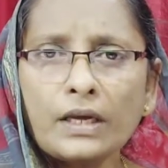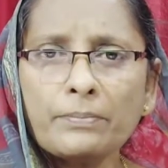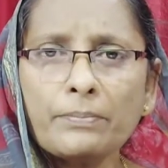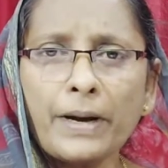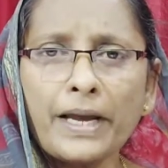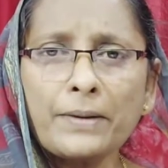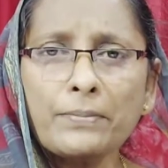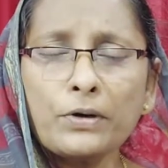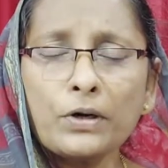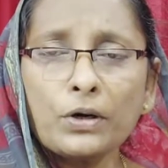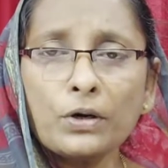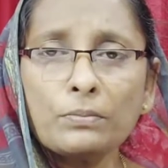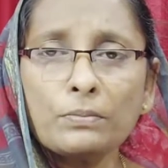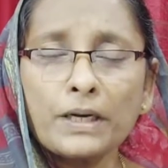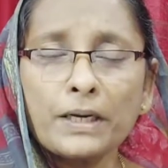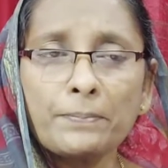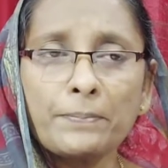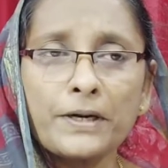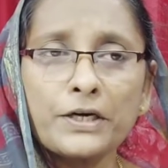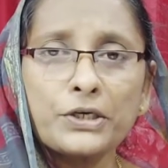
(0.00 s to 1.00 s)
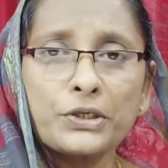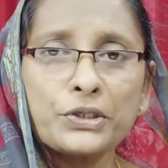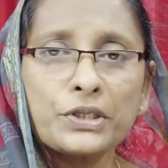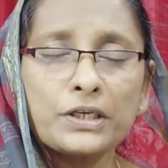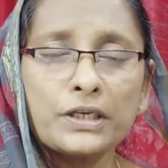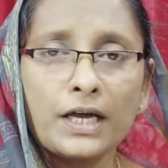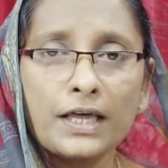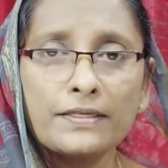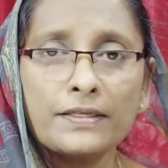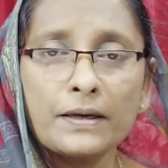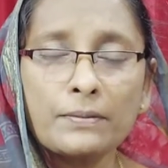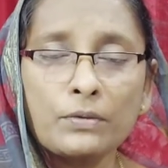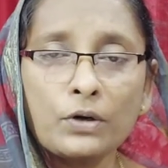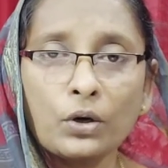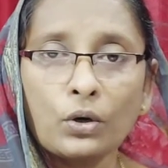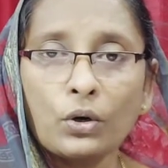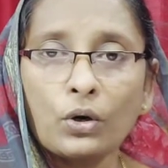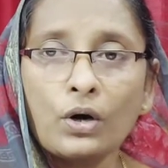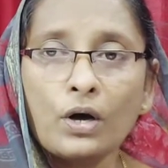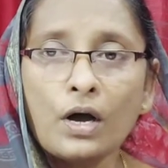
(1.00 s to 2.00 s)
బైబిల్లో మన పరిశుద్ధ
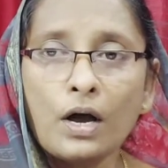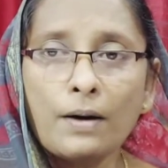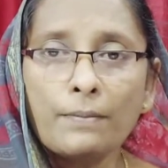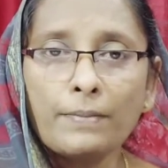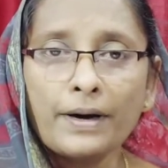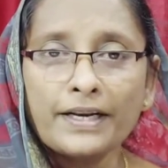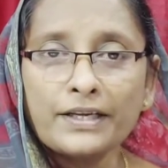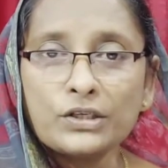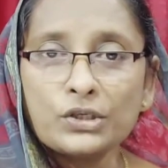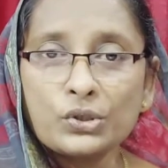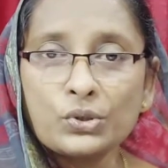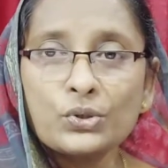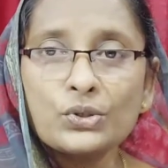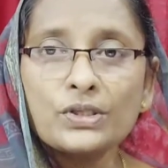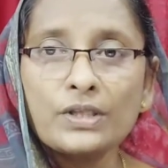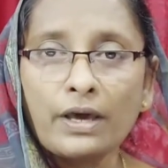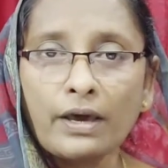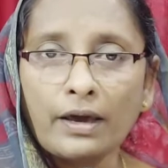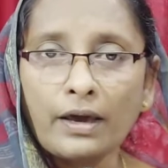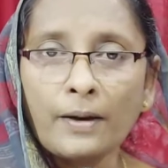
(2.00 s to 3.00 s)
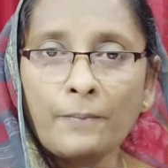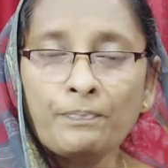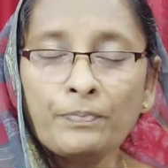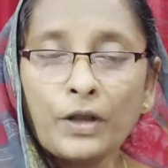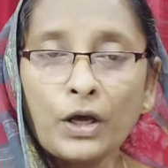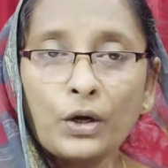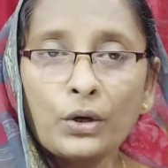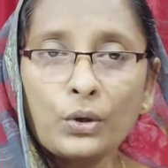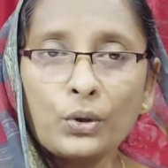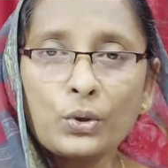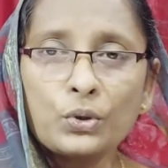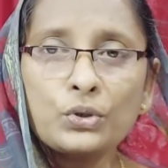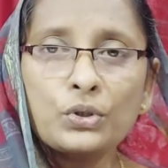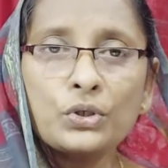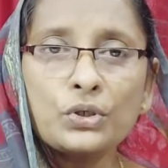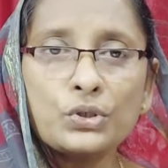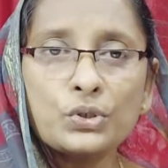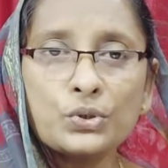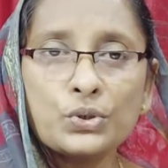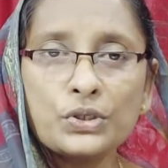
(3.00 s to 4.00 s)
గ్రంథంలో మరి చూస్తే
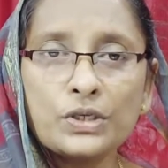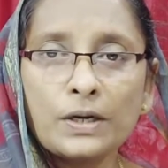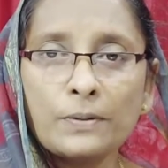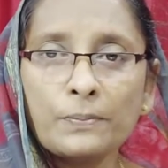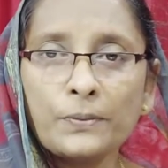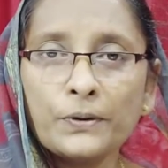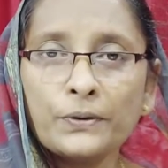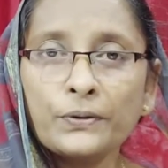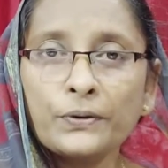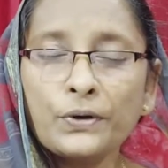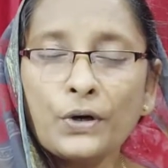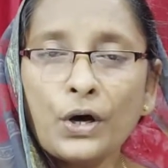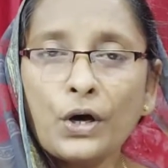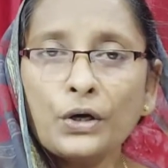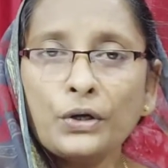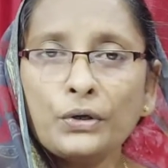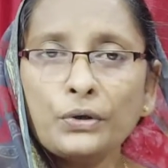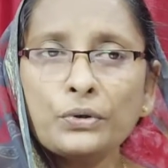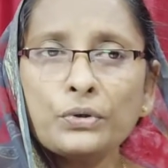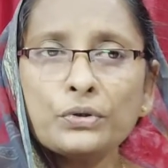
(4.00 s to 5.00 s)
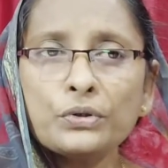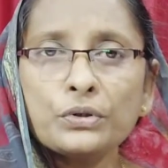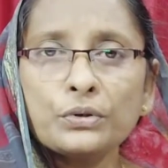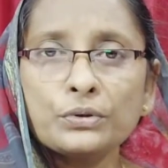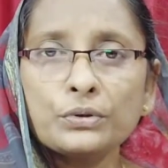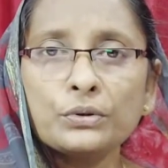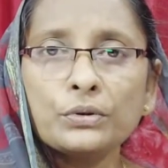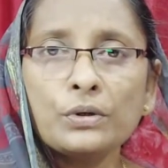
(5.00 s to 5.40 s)
రూతును చూసినప్పుడు రూతు